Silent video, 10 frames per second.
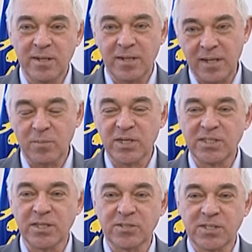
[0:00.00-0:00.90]
Я
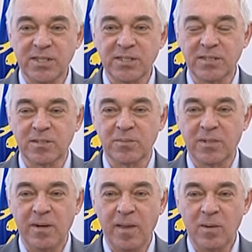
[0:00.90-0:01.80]
обращаюсь к женщинам.
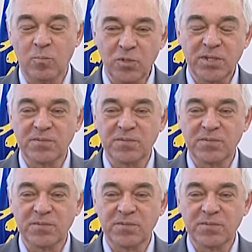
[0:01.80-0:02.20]
Будьте